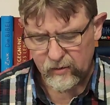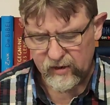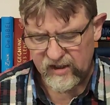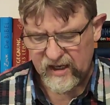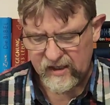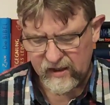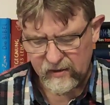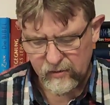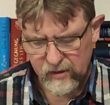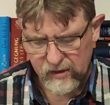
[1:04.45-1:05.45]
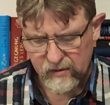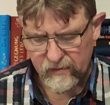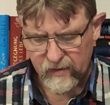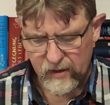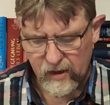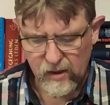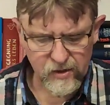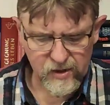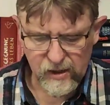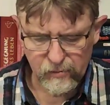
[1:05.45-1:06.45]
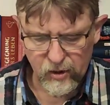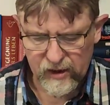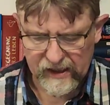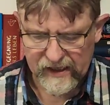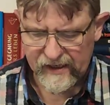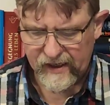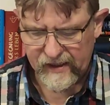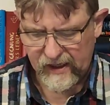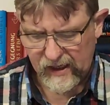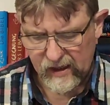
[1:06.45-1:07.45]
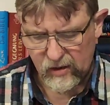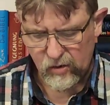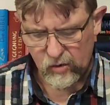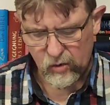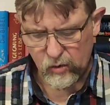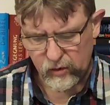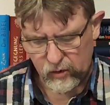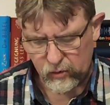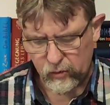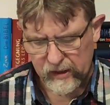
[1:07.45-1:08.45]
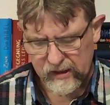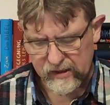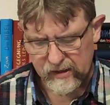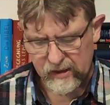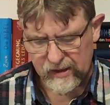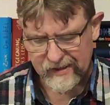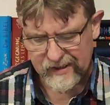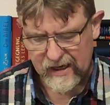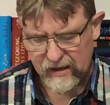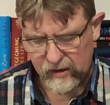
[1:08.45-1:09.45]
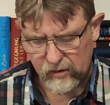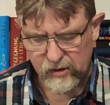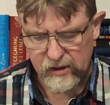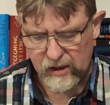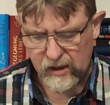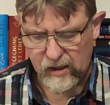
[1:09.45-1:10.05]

und Thaddäus, Simon der Kananäer und Judas Iskariot.